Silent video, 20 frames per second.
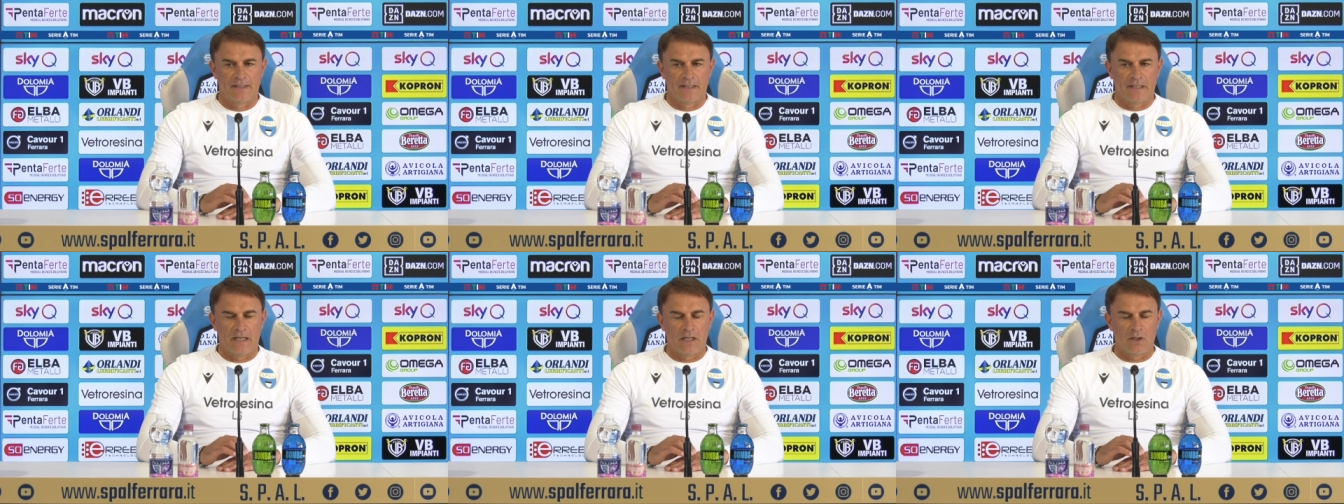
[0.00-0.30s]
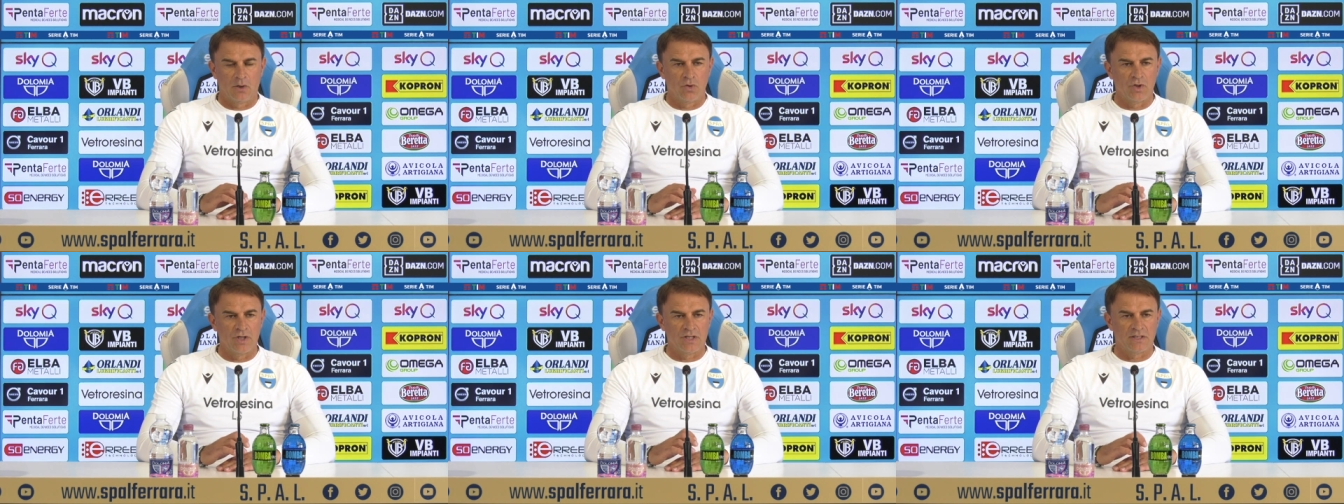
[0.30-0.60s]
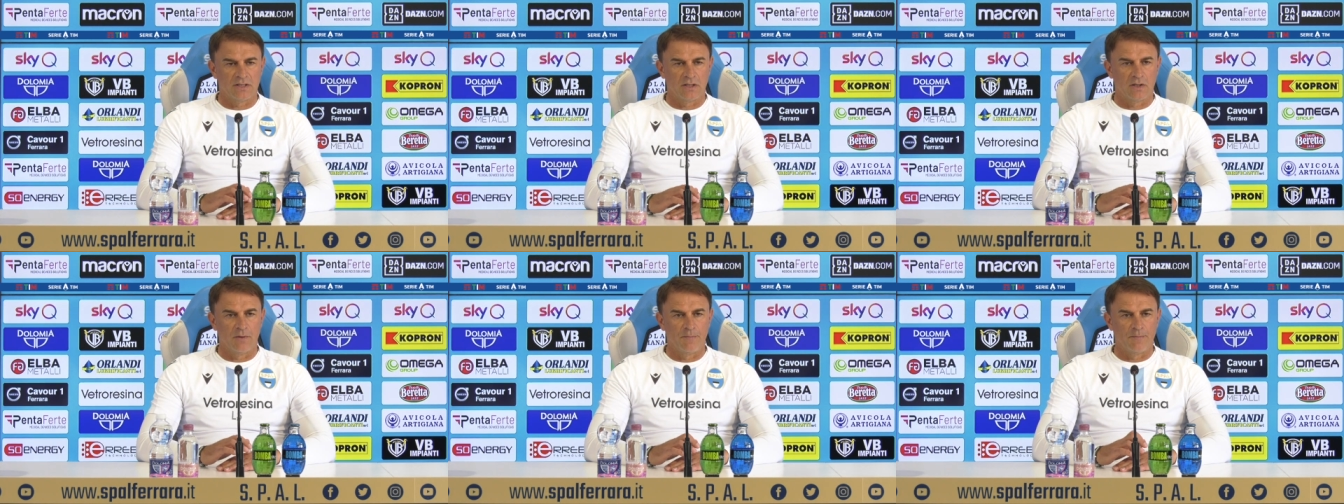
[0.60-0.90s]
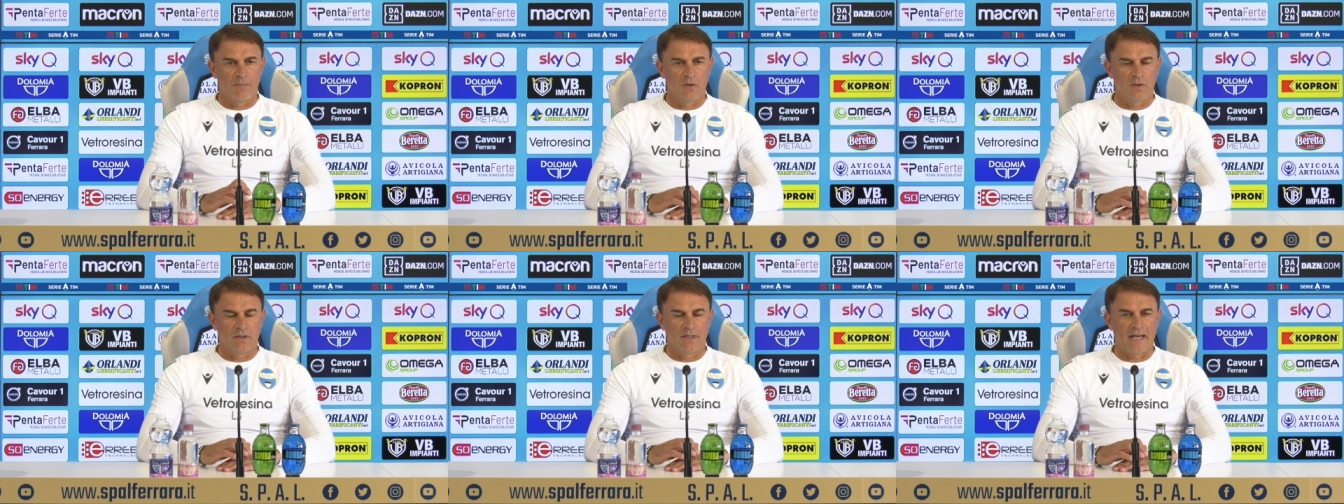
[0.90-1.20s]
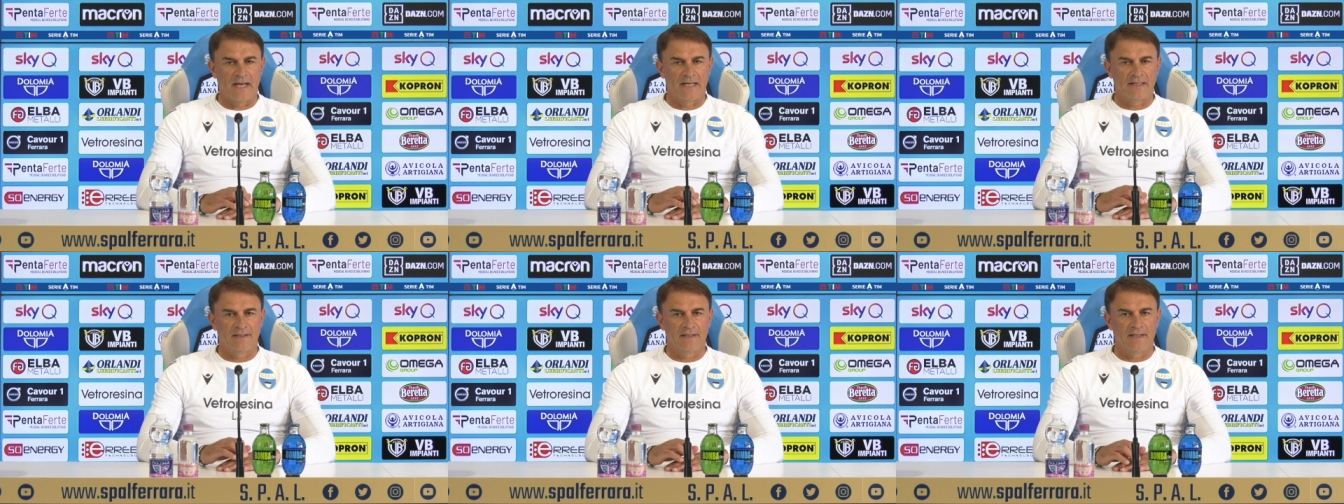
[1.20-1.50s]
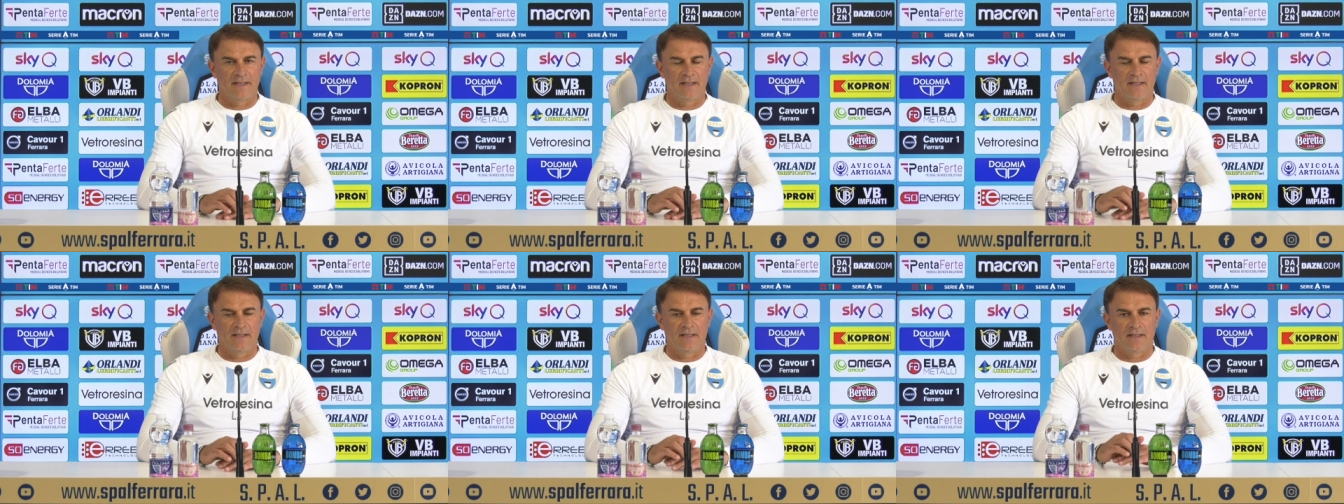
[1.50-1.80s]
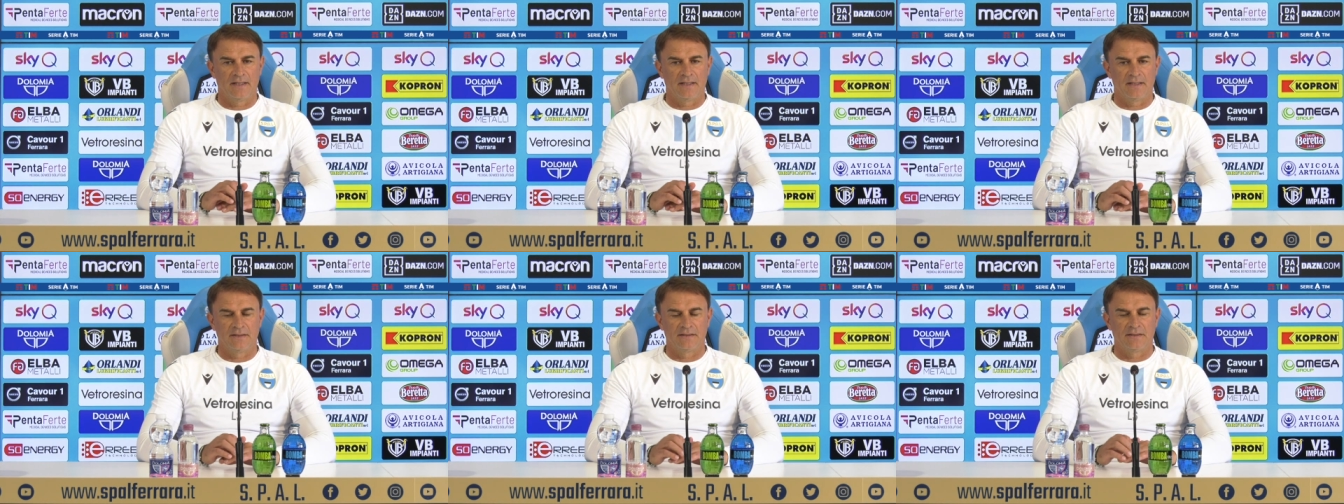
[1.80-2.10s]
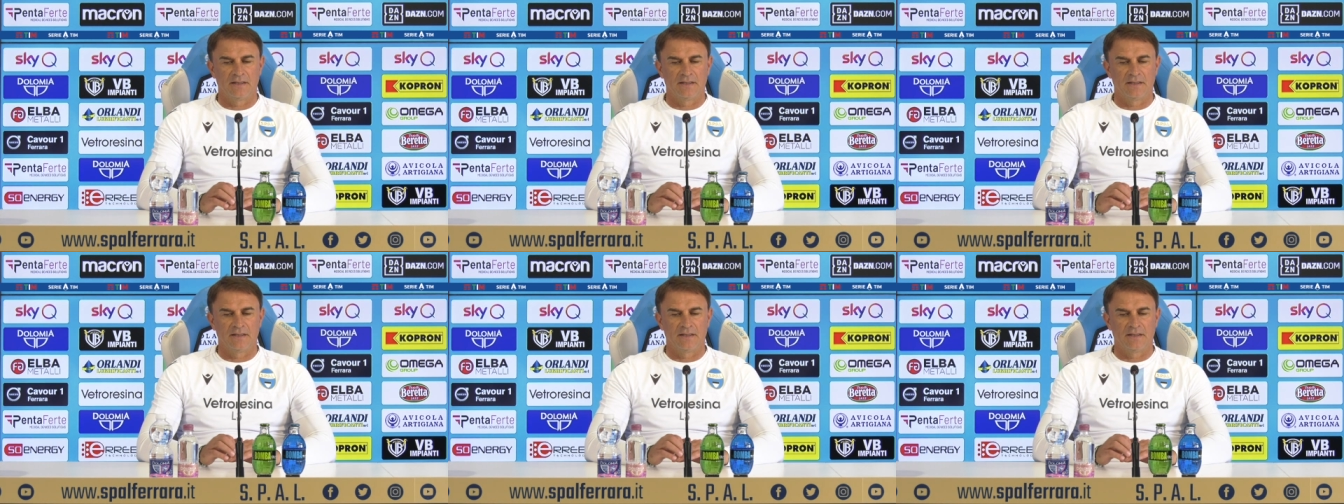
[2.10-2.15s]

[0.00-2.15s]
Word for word: agonistico importante.